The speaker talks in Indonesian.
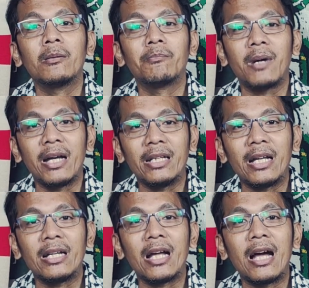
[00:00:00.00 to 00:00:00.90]

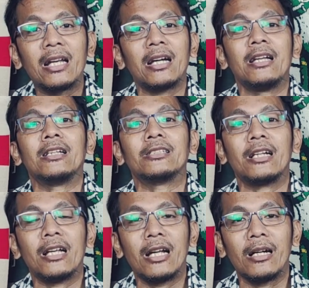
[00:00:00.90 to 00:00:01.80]
mainan anak-anak
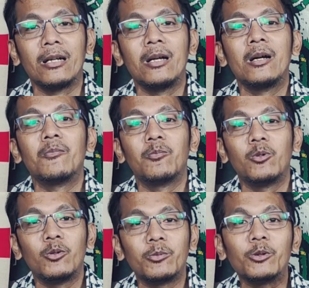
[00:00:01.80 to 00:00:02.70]
sekarang.
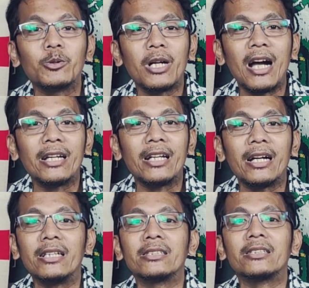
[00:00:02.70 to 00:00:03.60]
Belum juga
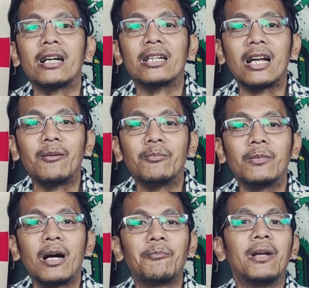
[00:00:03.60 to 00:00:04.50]
ada Instagram,
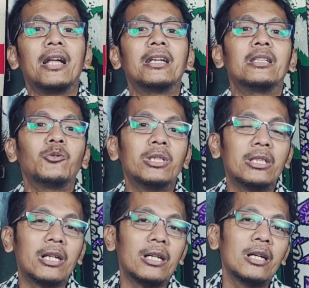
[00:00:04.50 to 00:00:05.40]
apalagi
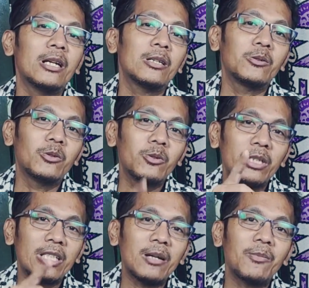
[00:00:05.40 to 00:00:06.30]
Twitter. Dulu
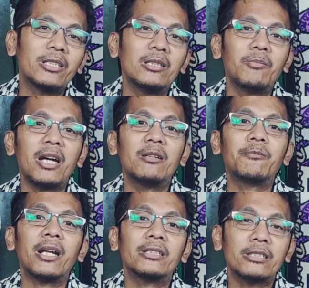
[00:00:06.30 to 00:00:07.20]
kita masih main
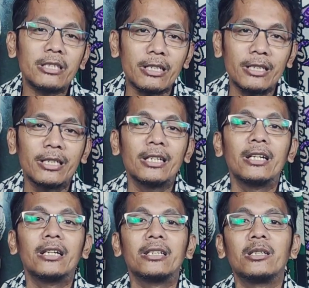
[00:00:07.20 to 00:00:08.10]
Friendster
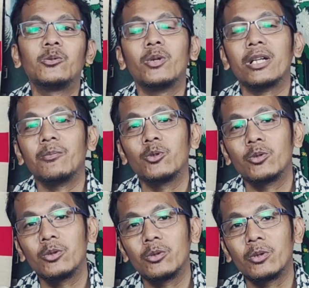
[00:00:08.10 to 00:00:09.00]
di
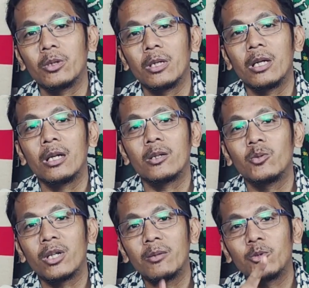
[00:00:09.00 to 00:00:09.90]
2007.
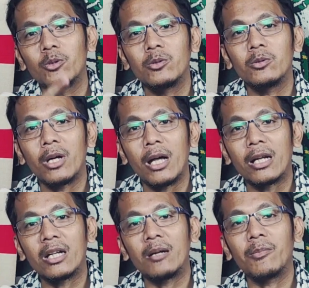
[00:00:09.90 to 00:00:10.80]
2007
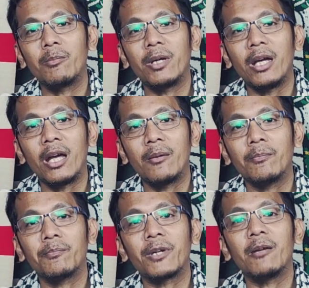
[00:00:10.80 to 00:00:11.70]
harga
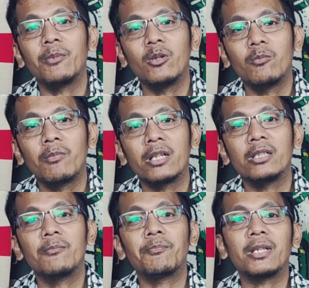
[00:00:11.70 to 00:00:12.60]
BBM premium
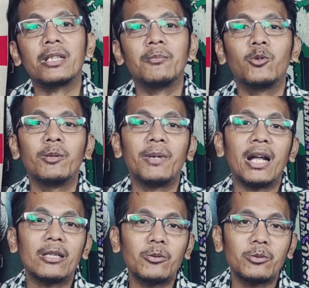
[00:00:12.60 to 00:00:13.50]
masih
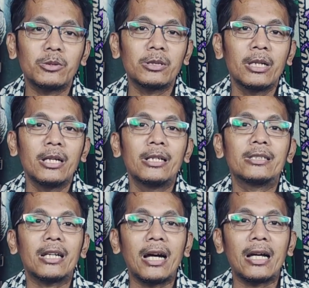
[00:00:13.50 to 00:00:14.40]
4.500.
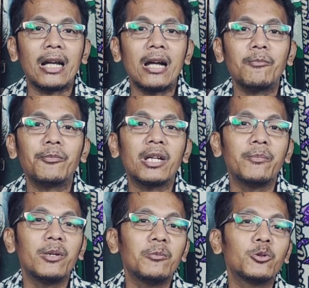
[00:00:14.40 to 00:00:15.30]
Sekarang
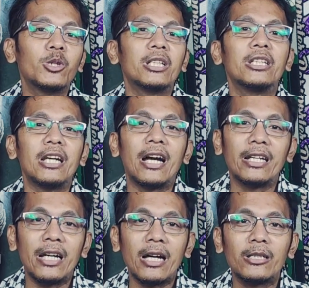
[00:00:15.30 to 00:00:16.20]
premium sudah tidak
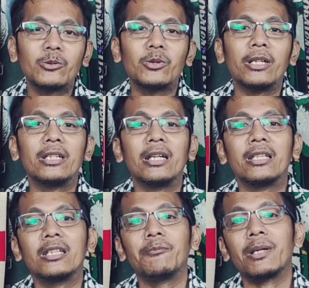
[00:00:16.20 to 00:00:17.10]
ada, sudah
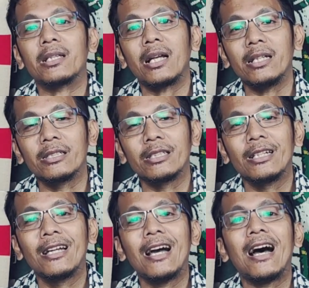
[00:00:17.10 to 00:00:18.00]
diganti Pertalite.
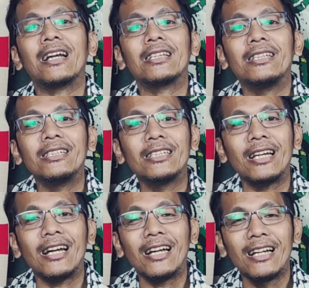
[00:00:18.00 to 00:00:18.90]

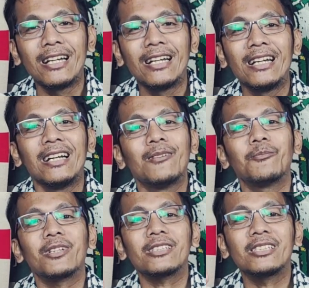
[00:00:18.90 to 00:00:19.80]
Artinya
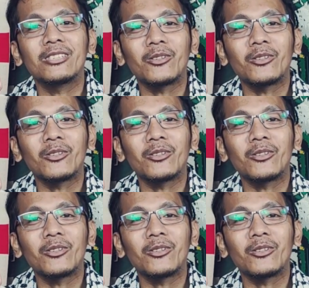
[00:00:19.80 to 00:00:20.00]
Persis